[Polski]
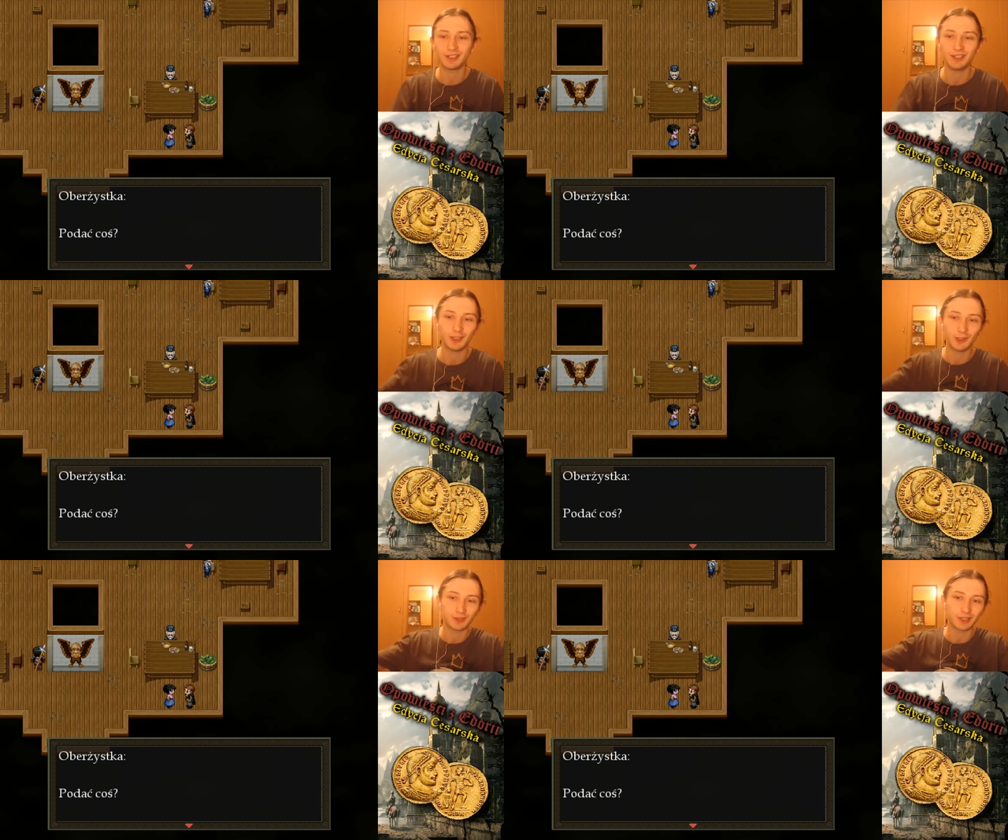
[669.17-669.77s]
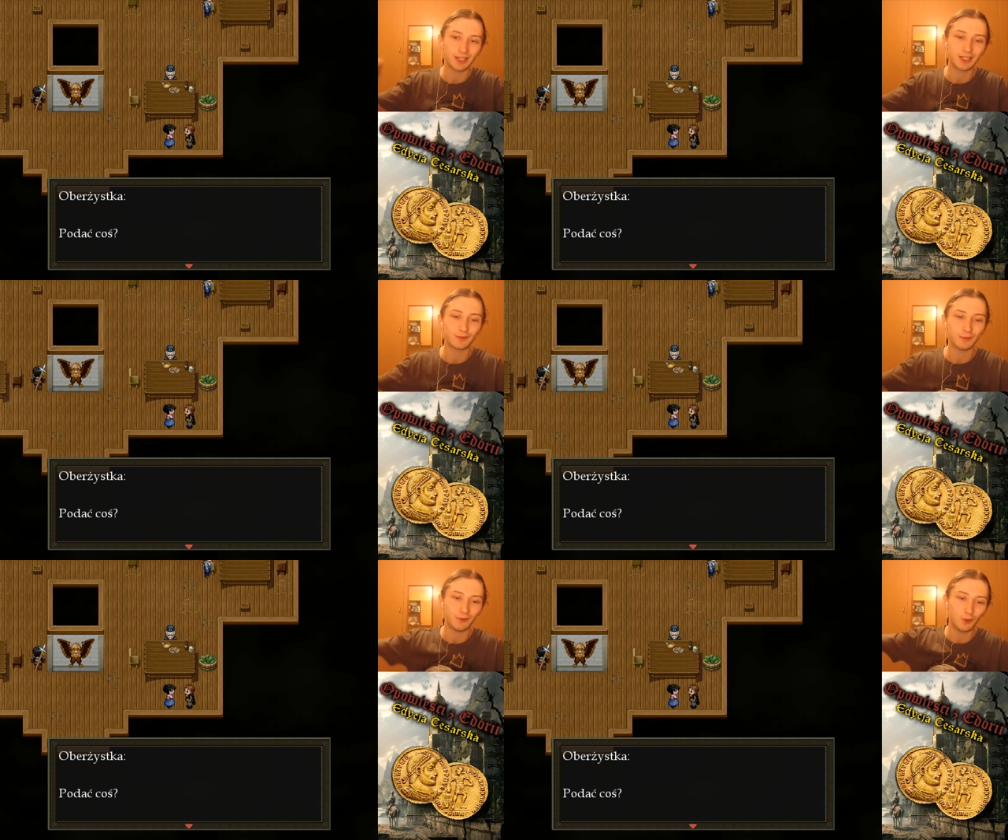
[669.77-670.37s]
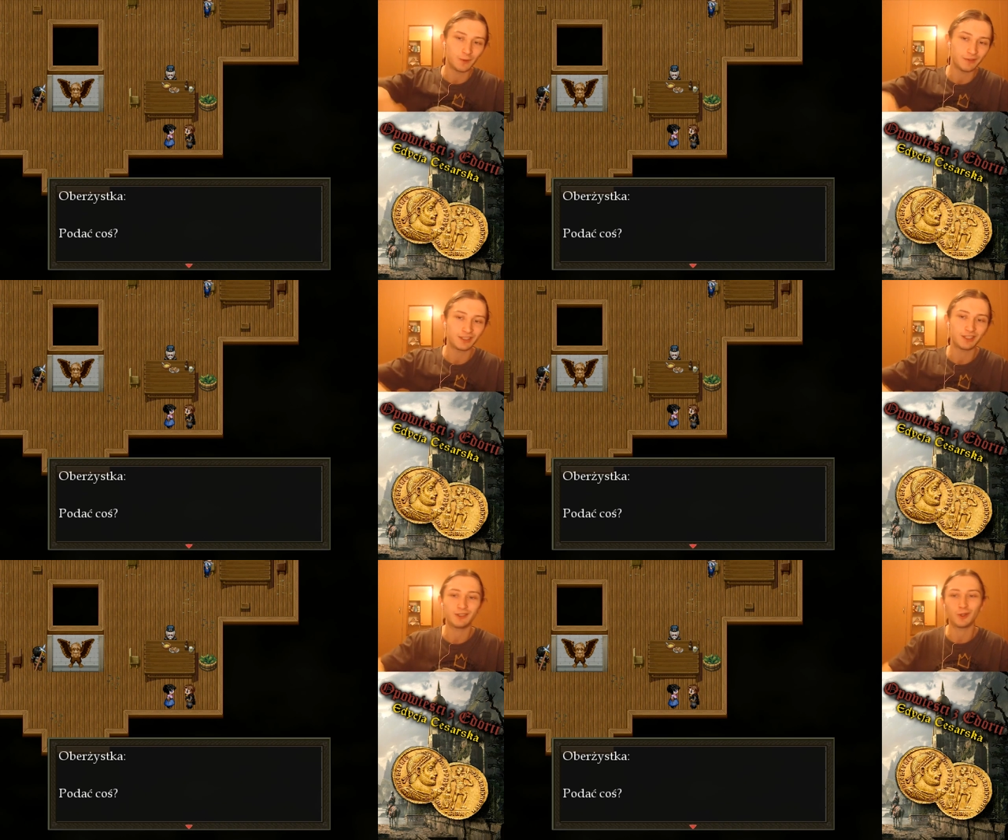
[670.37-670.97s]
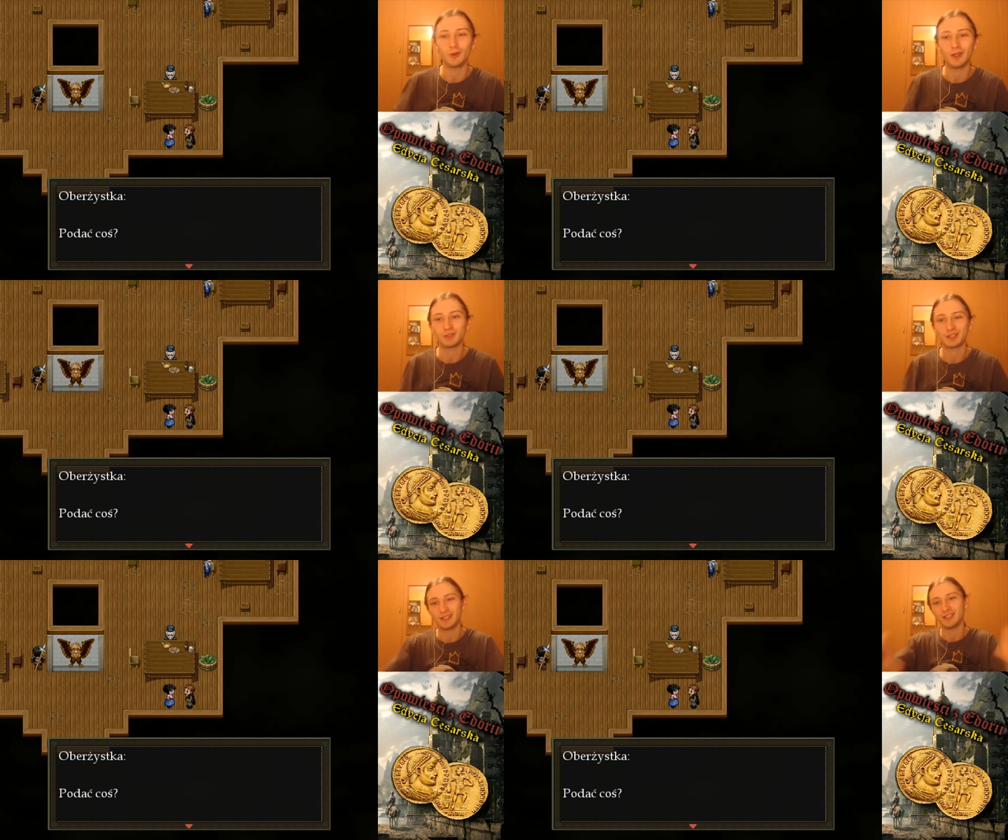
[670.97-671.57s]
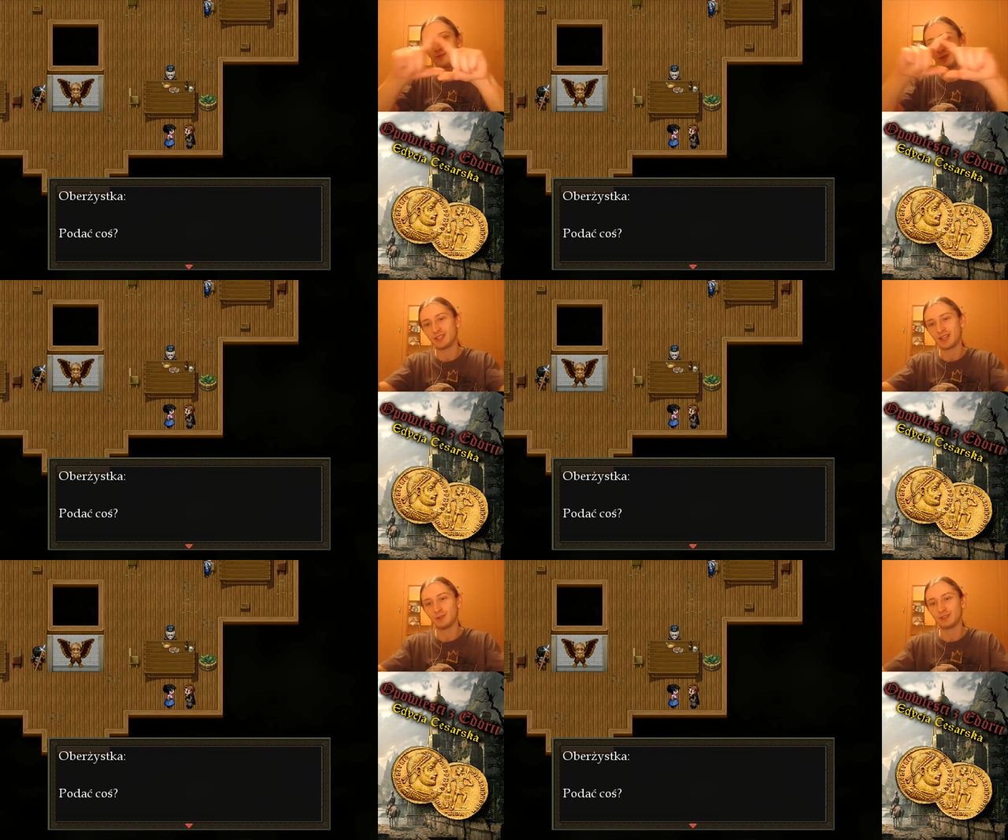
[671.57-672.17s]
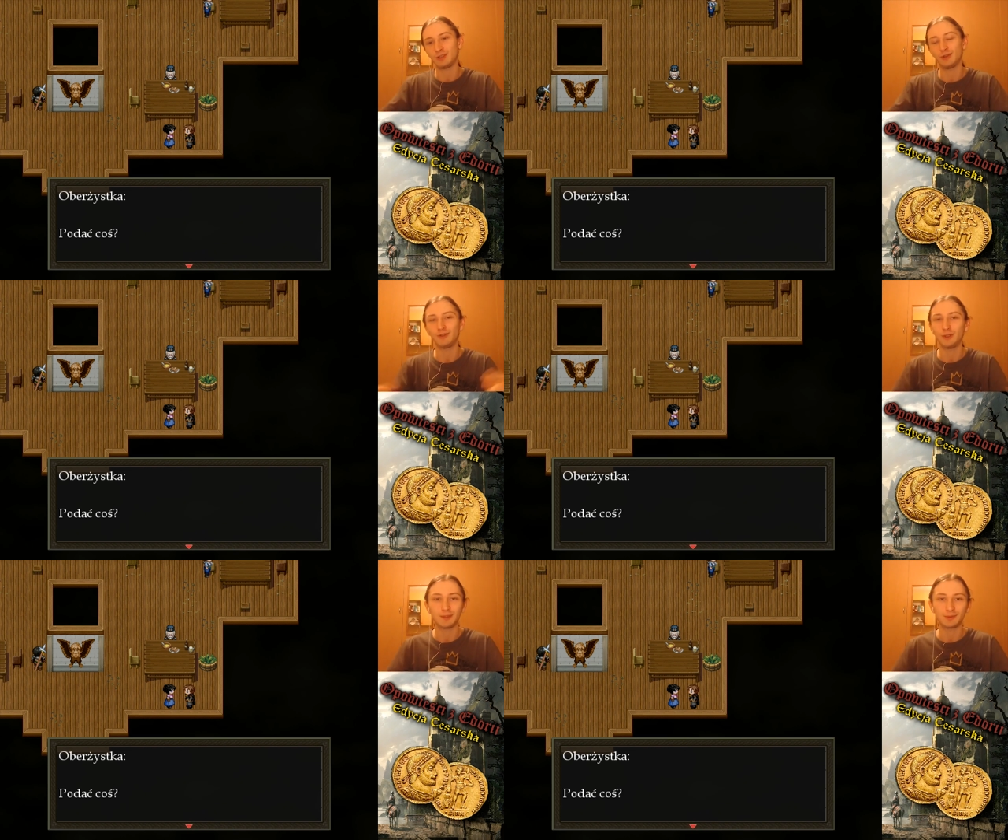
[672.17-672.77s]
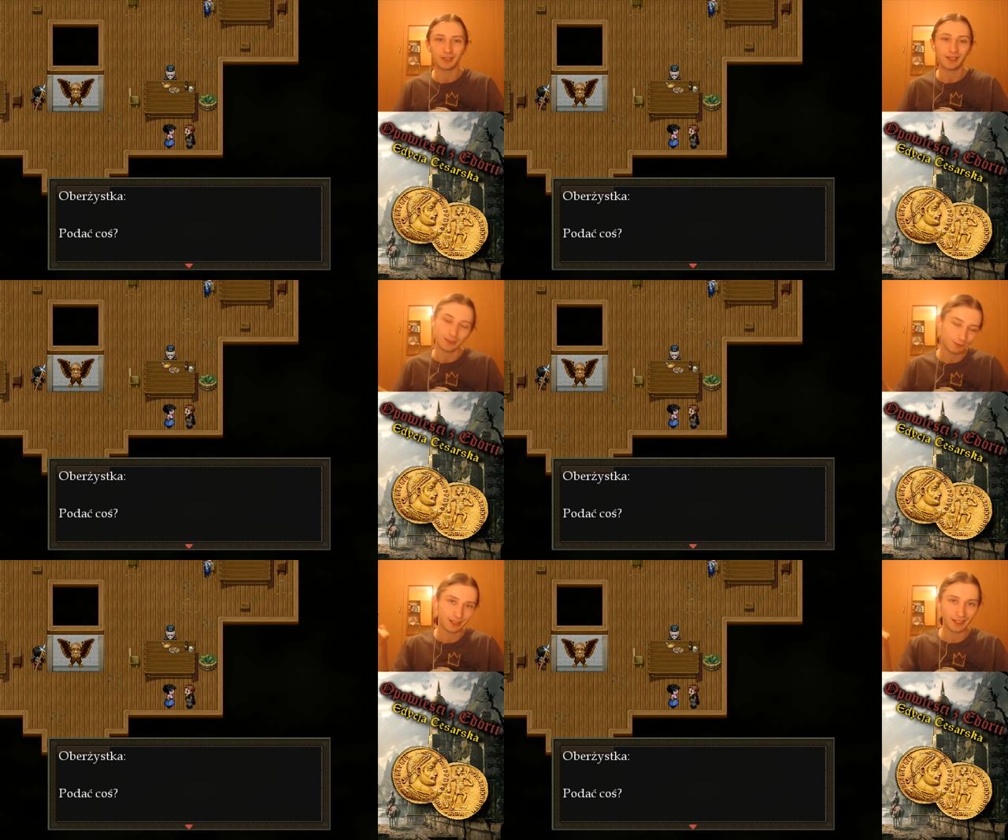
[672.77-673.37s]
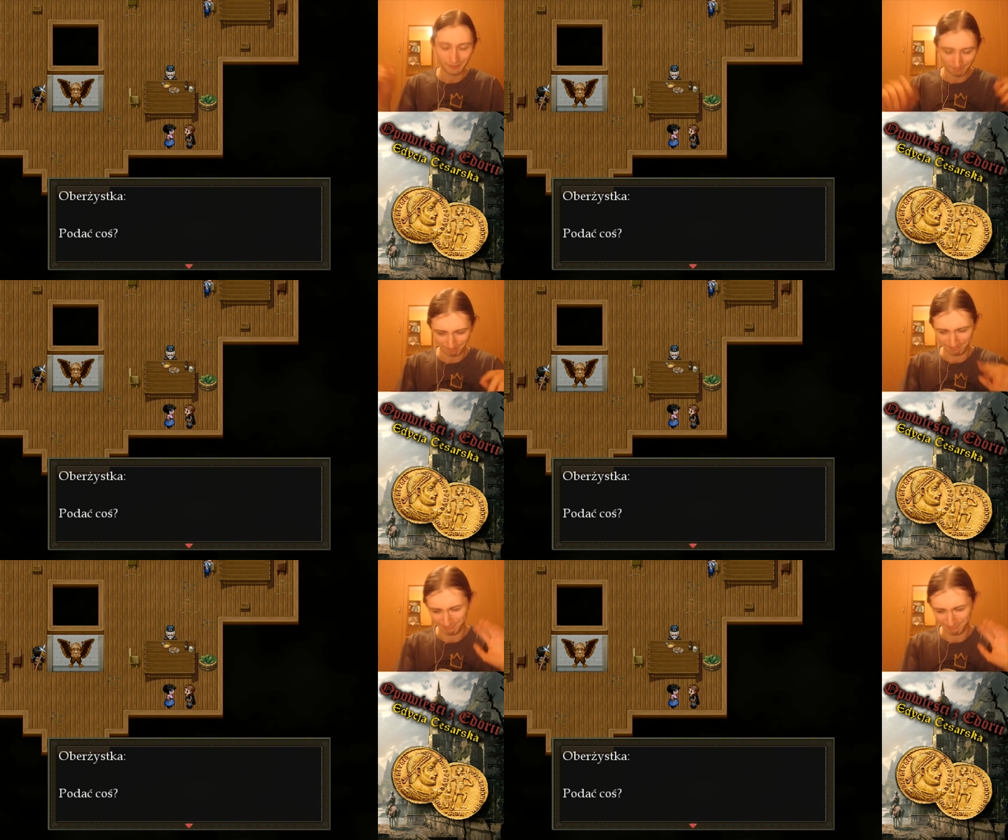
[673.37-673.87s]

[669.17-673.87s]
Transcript: czy jedno przekleństwo ma w dupę wytknięte drugie przekleństwo i całość stanowi nowe przekleństwo, takie...